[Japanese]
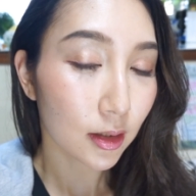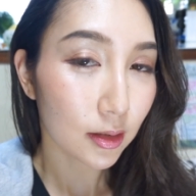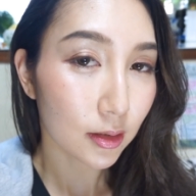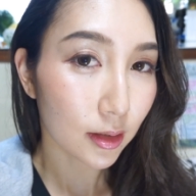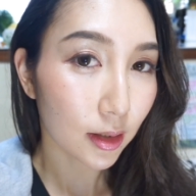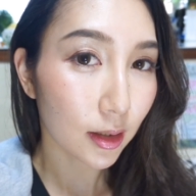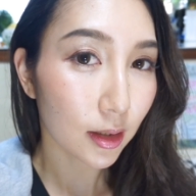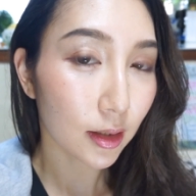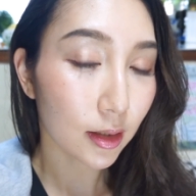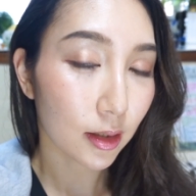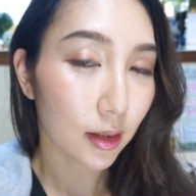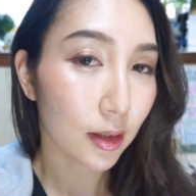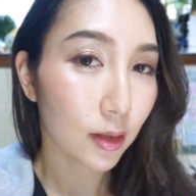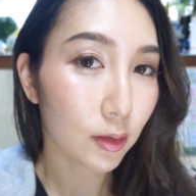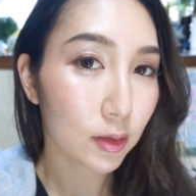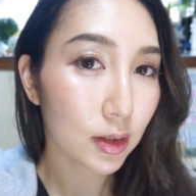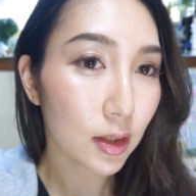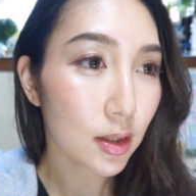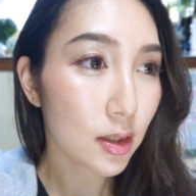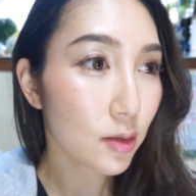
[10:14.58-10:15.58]
で、えー、
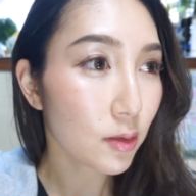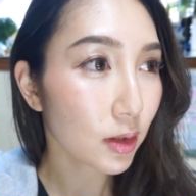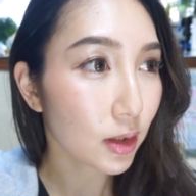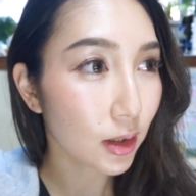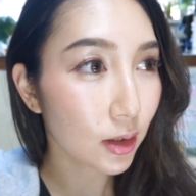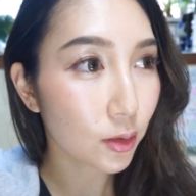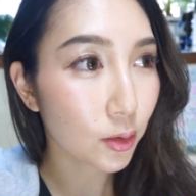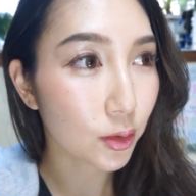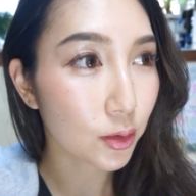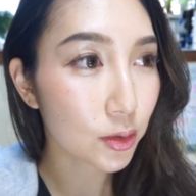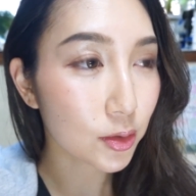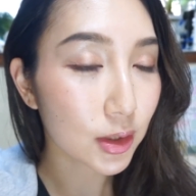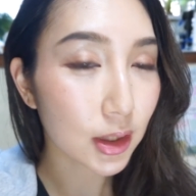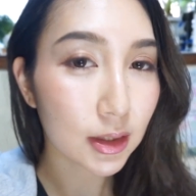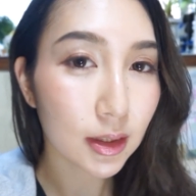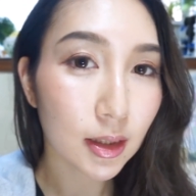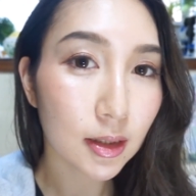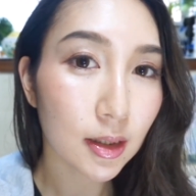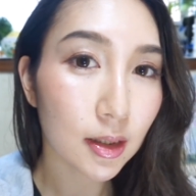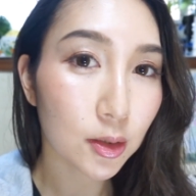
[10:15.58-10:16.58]
私は結構夕
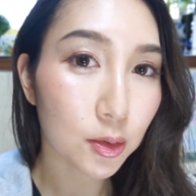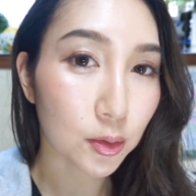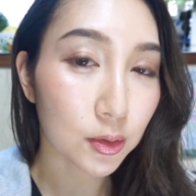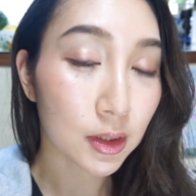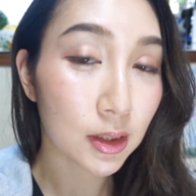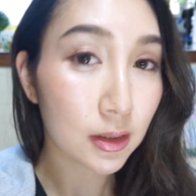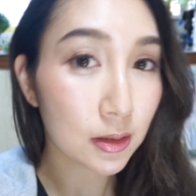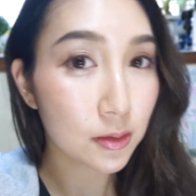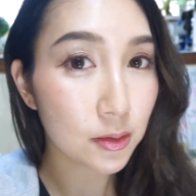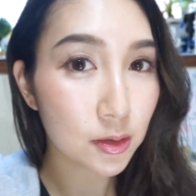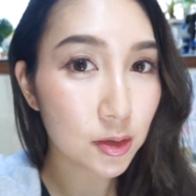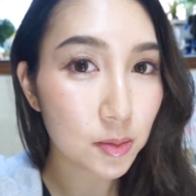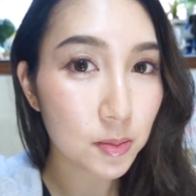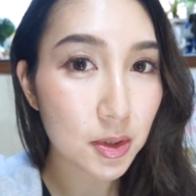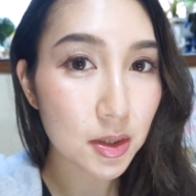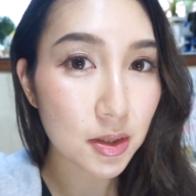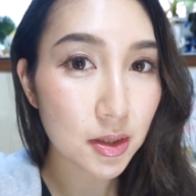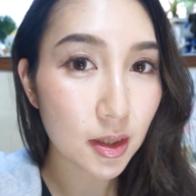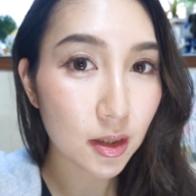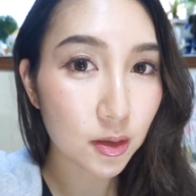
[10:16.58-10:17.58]
方になると気ぐす
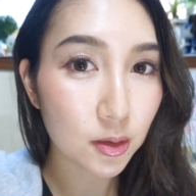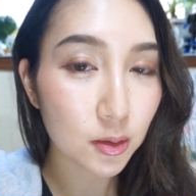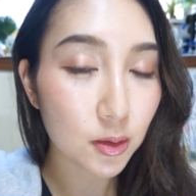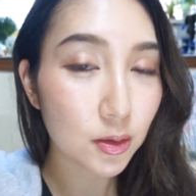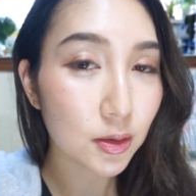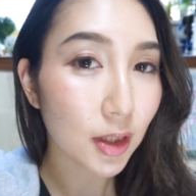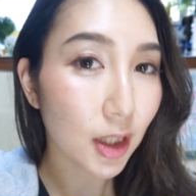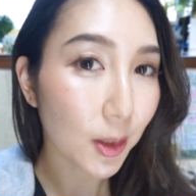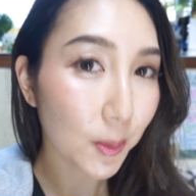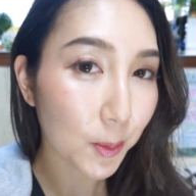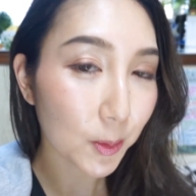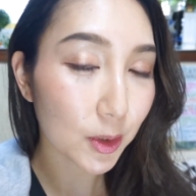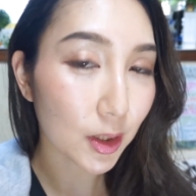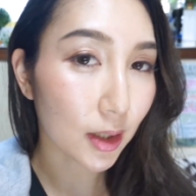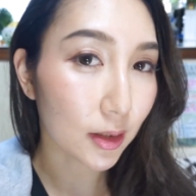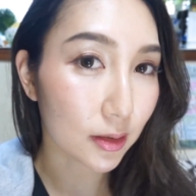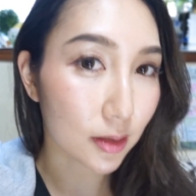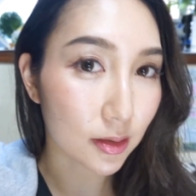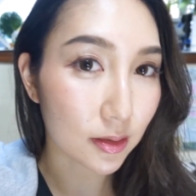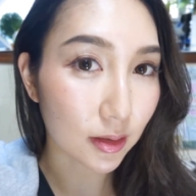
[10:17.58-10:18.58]
みしてくるタイプ
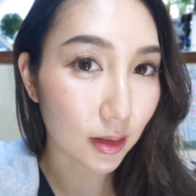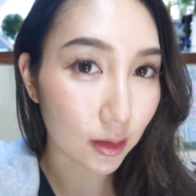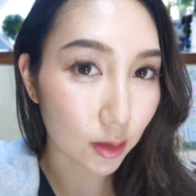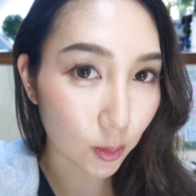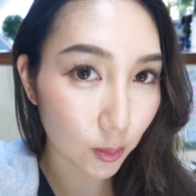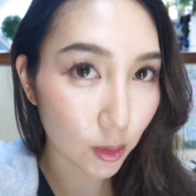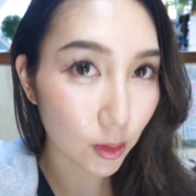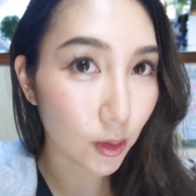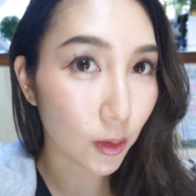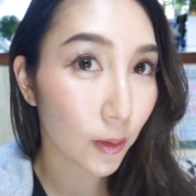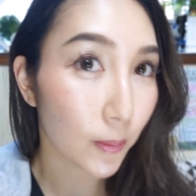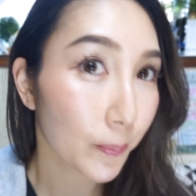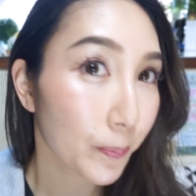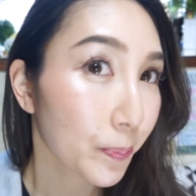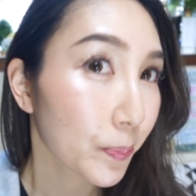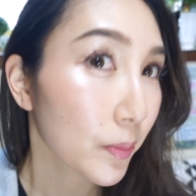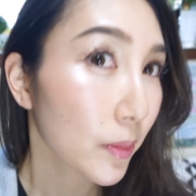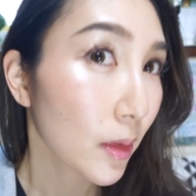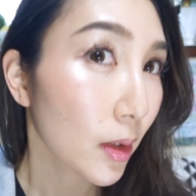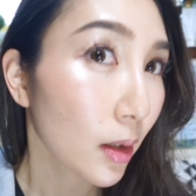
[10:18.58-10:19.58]
なんですけども、
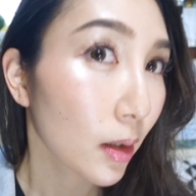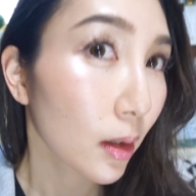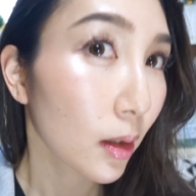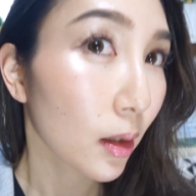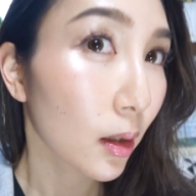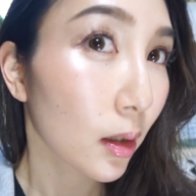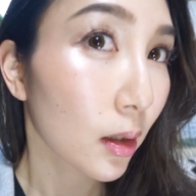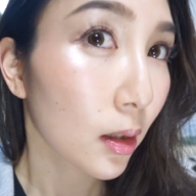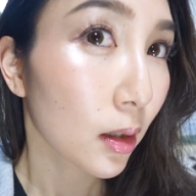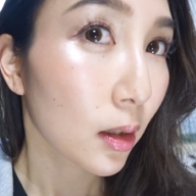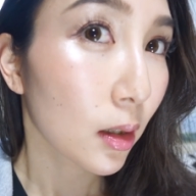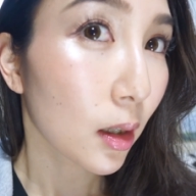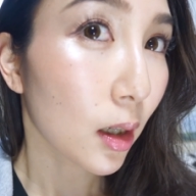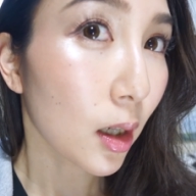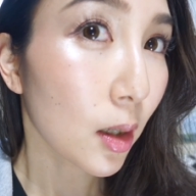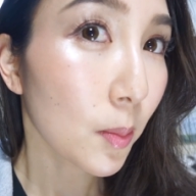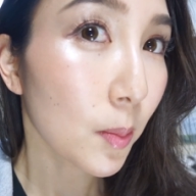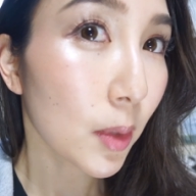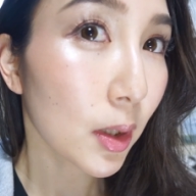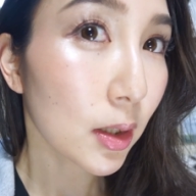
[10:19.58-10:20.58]

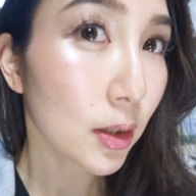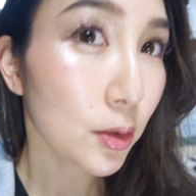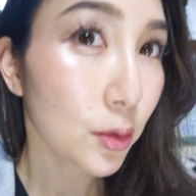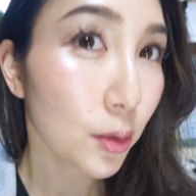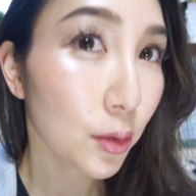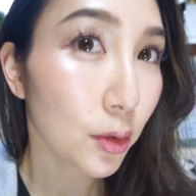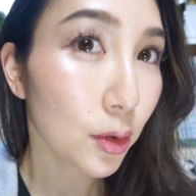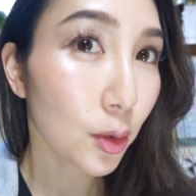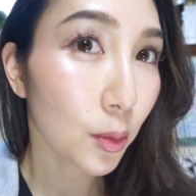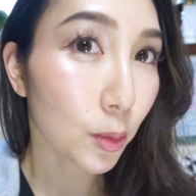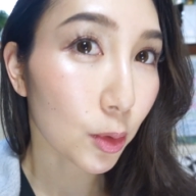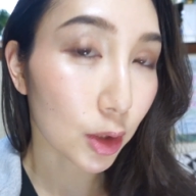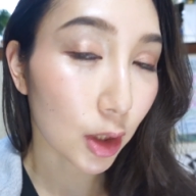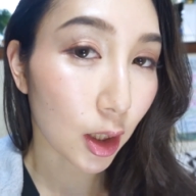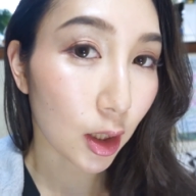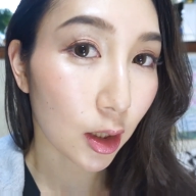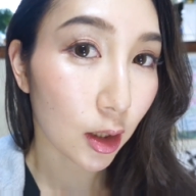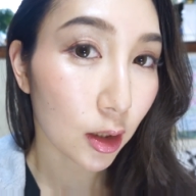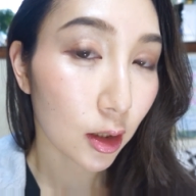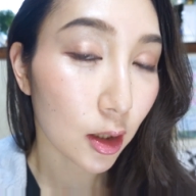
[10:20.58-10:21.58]
あんまりそういうのも
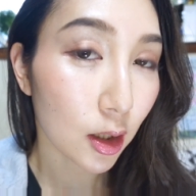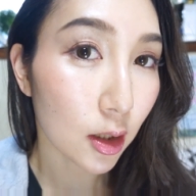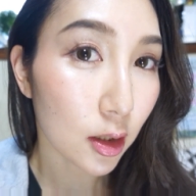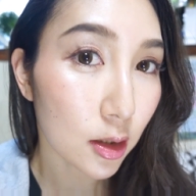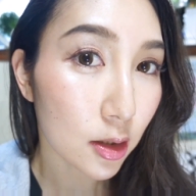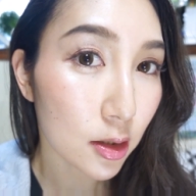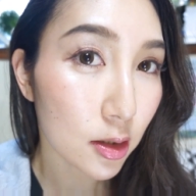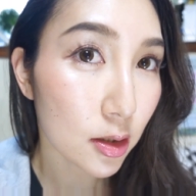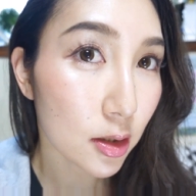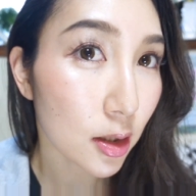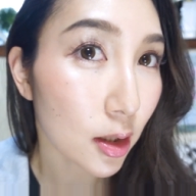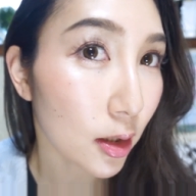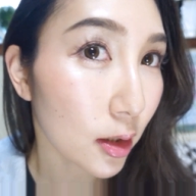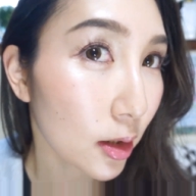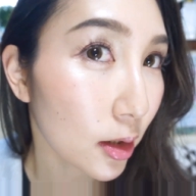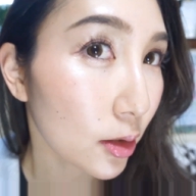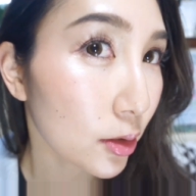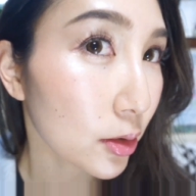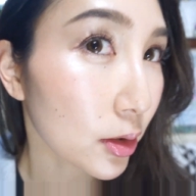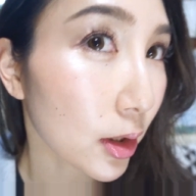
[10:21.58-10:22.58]
ね、感じら
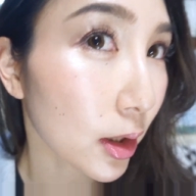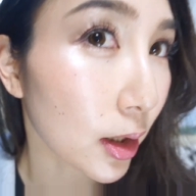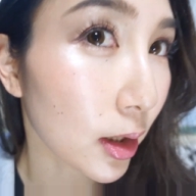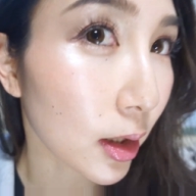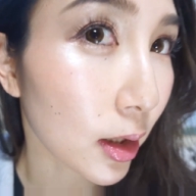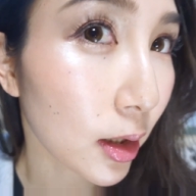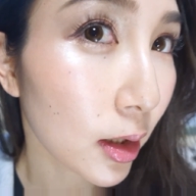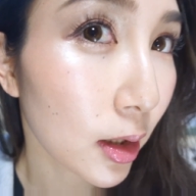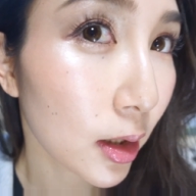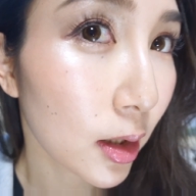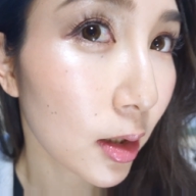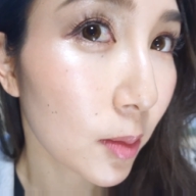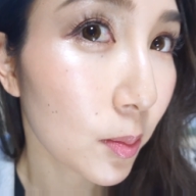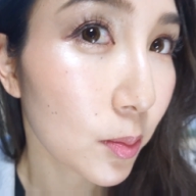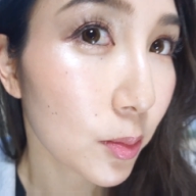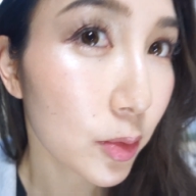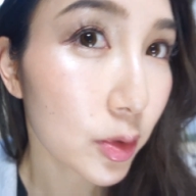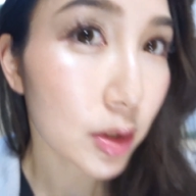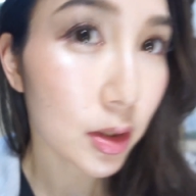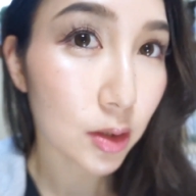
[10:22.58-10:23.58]
れなくて、
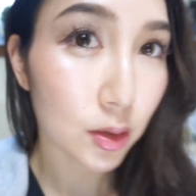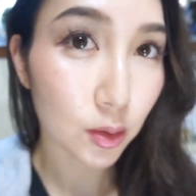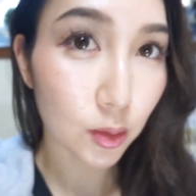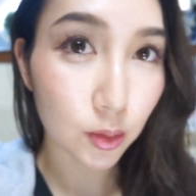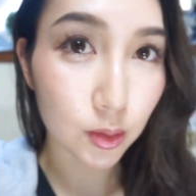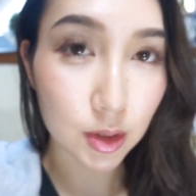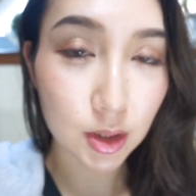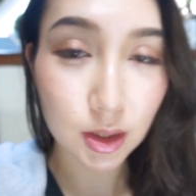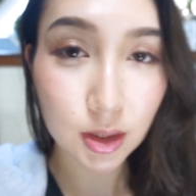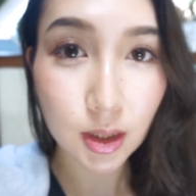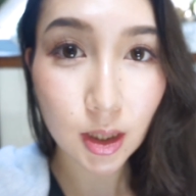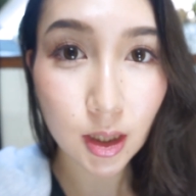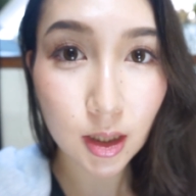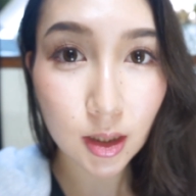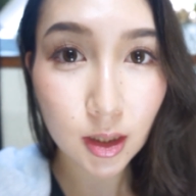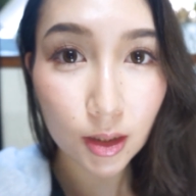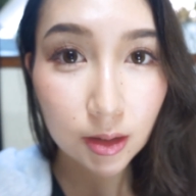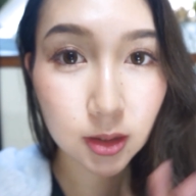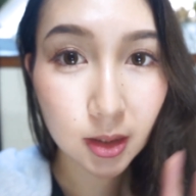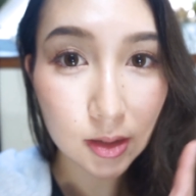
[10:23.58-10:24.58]
むしろ時
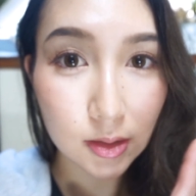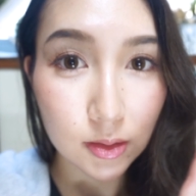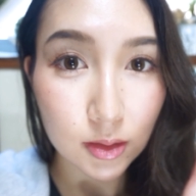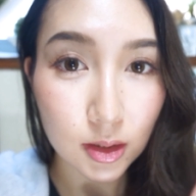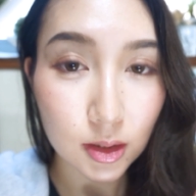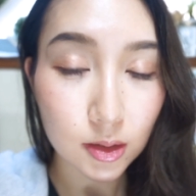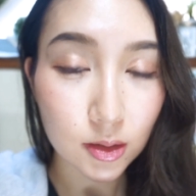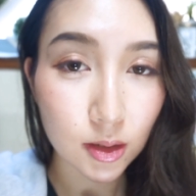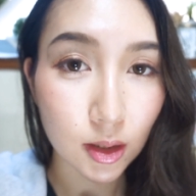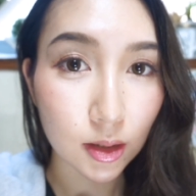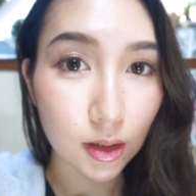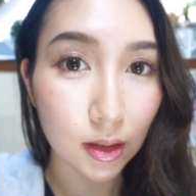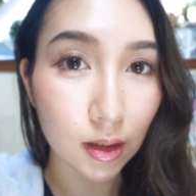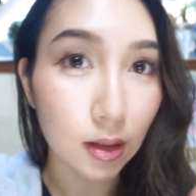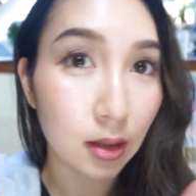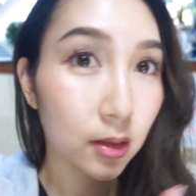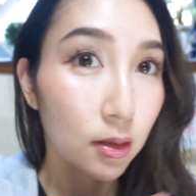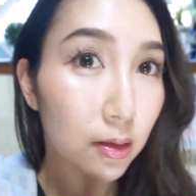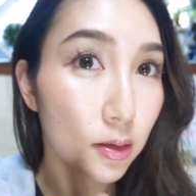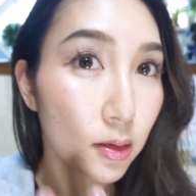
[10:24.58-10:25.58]
間が経つにつれて
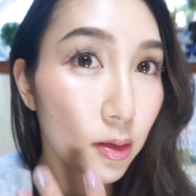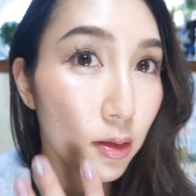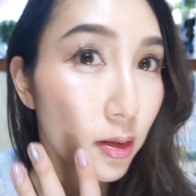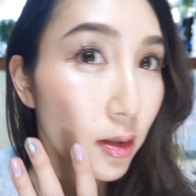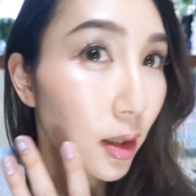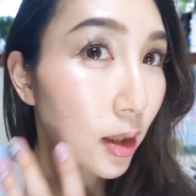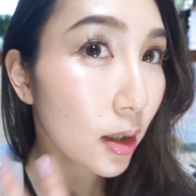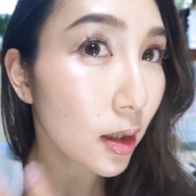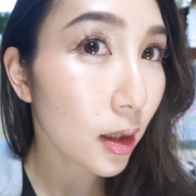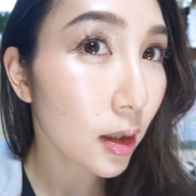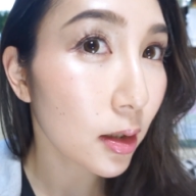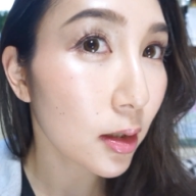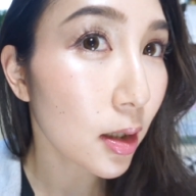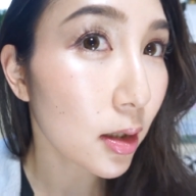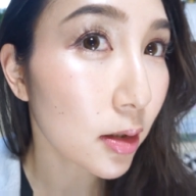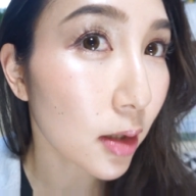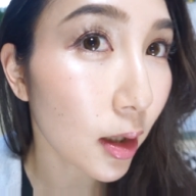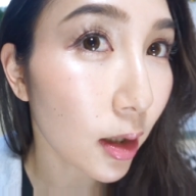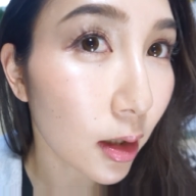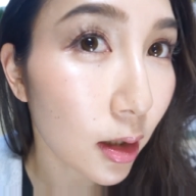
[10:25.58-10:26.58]
なんかツヤ感
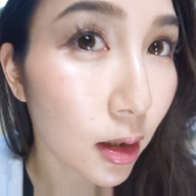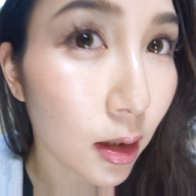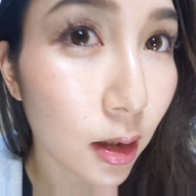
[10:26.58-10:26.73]
がね、